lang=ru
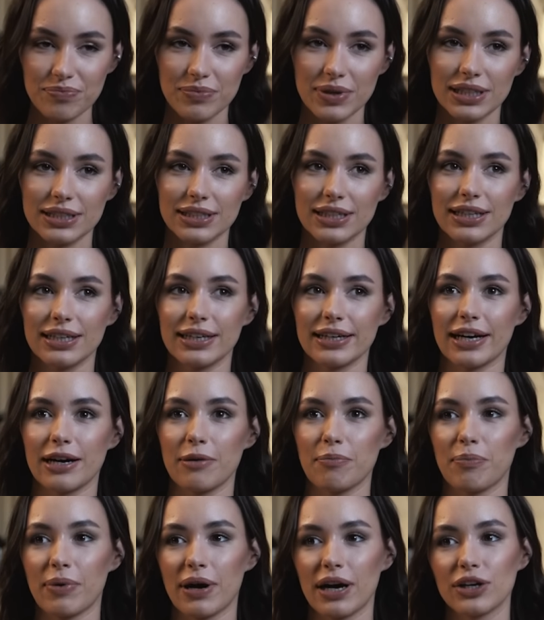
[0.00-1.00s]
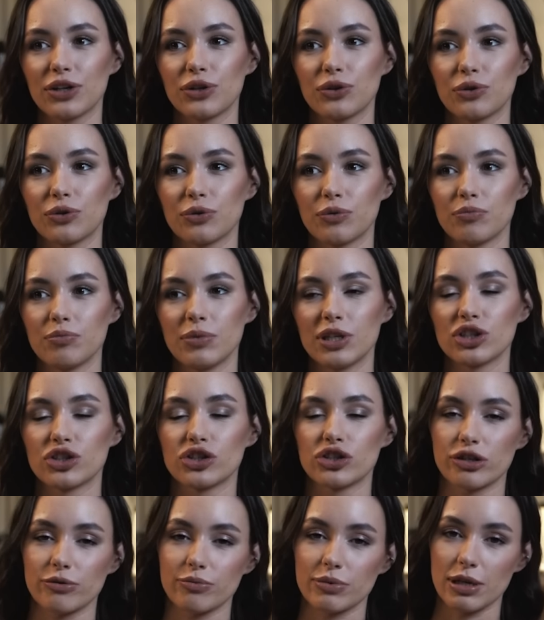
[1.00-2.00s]
Мы открыли компанию
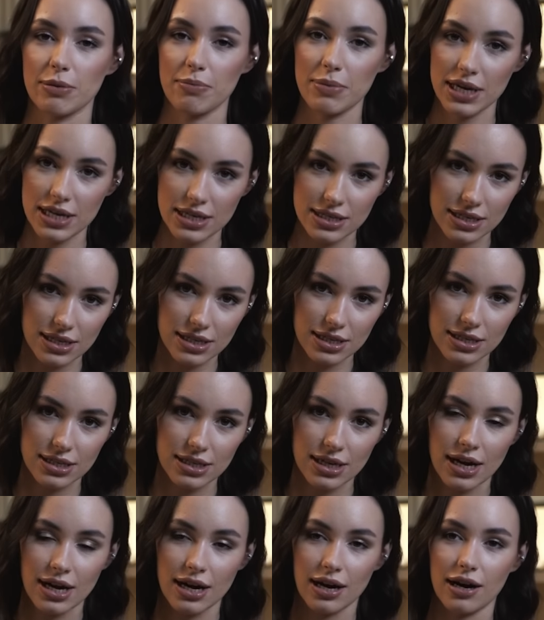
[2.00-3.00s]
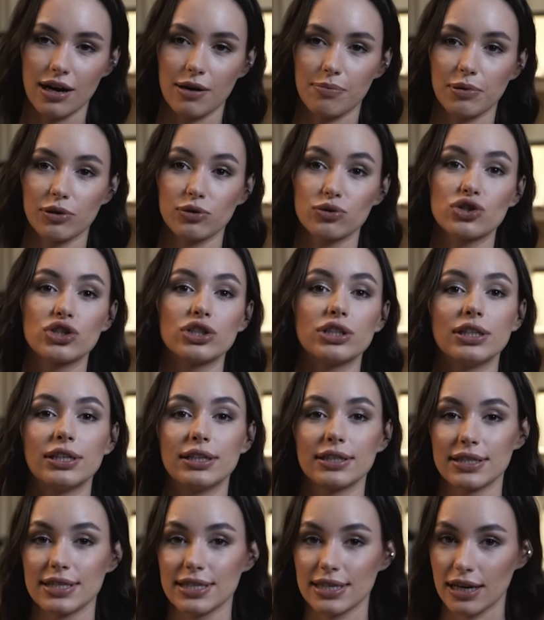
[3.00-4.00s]
меньше, чем за месяц, а, получили
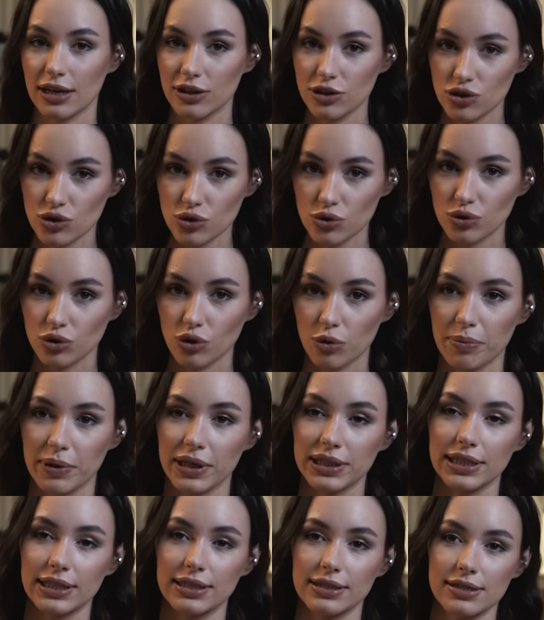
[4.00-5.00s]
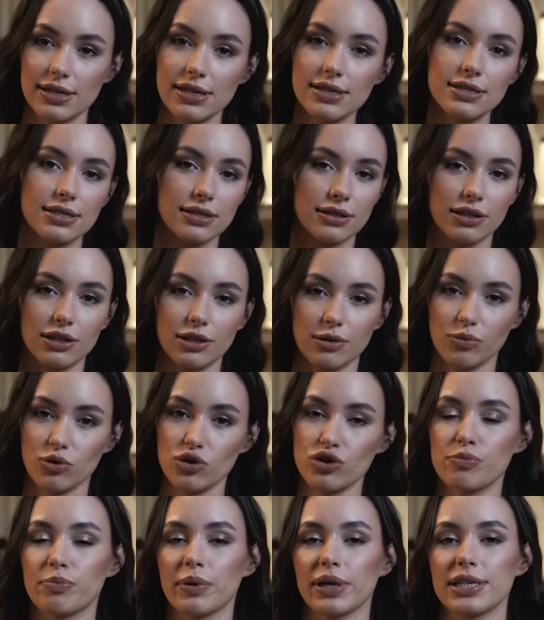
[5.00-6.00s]
лицензию, но по этой лицензии ты не
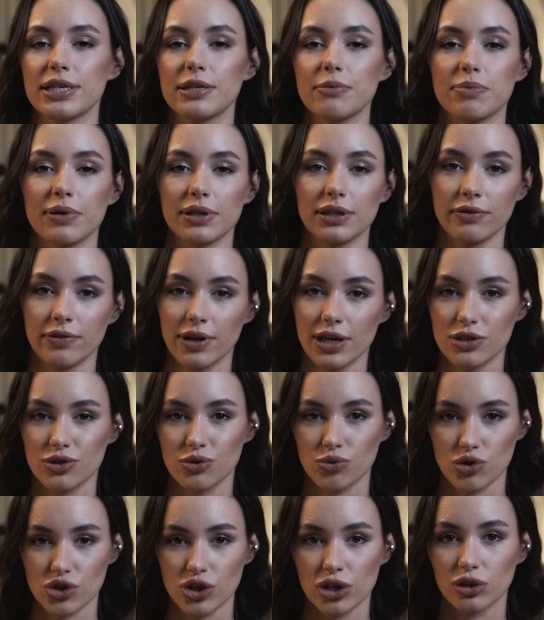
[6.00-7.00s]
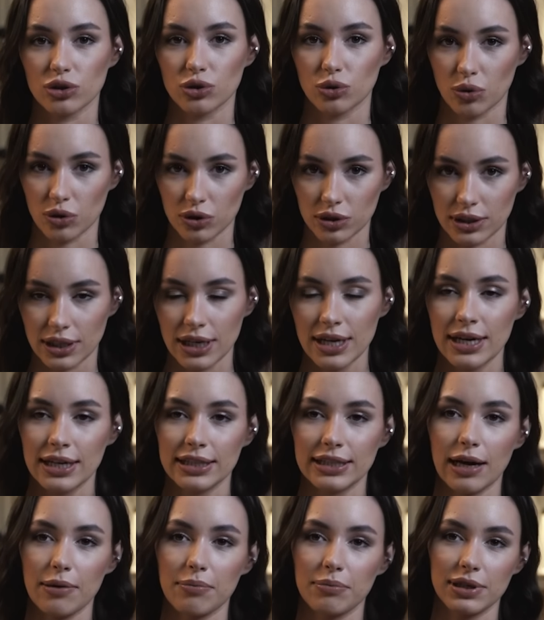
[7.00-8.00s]
можешь пойти продавать уже торты.
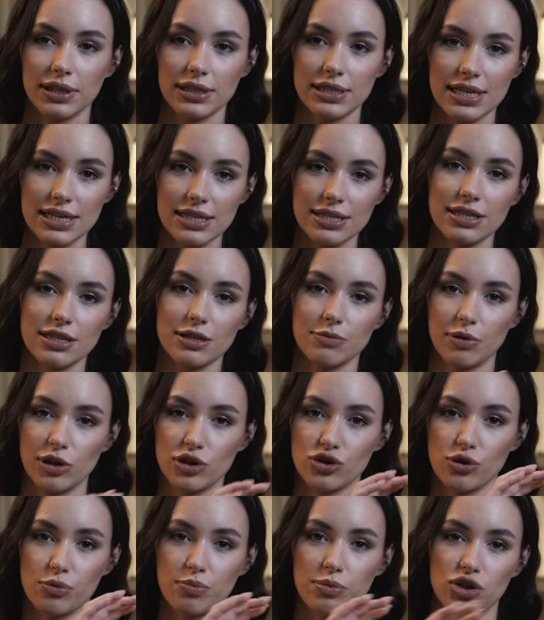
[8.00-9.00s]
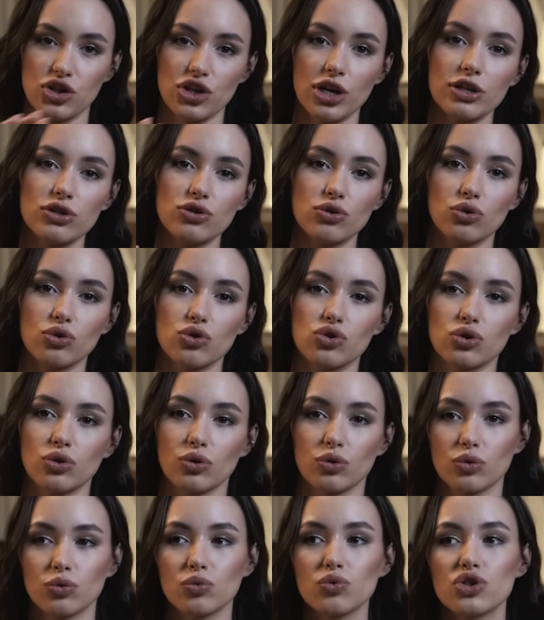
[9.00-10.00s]
Там лицензия с большой печатью, то,
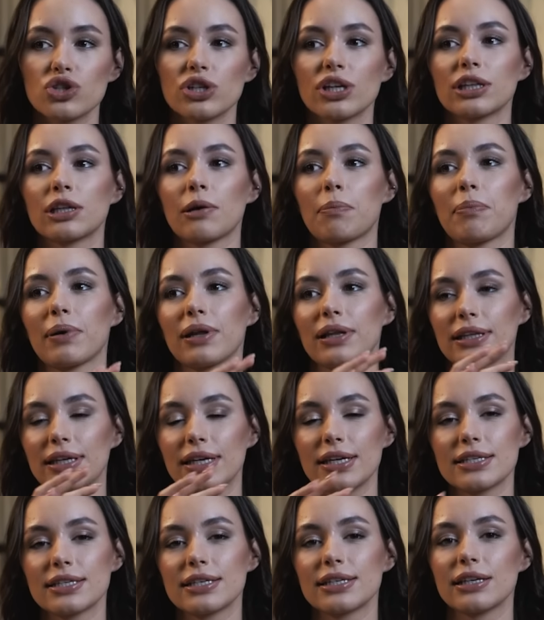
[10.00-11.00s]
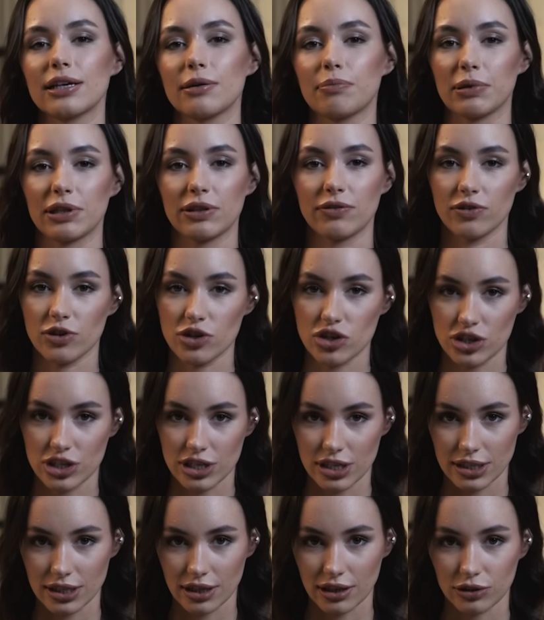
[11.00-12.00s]
что нужно дополнительное
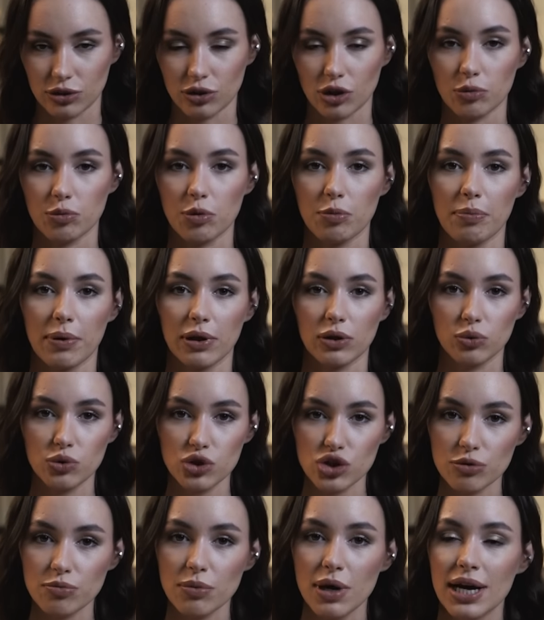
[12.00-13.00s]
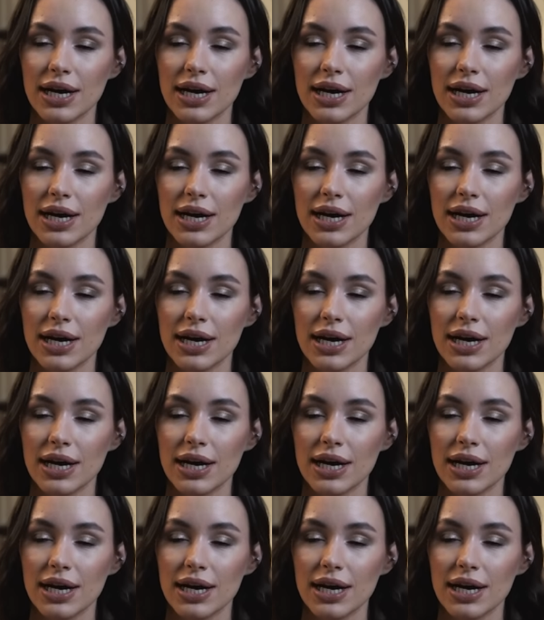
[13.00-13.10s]
подтверждение, которое мы получим,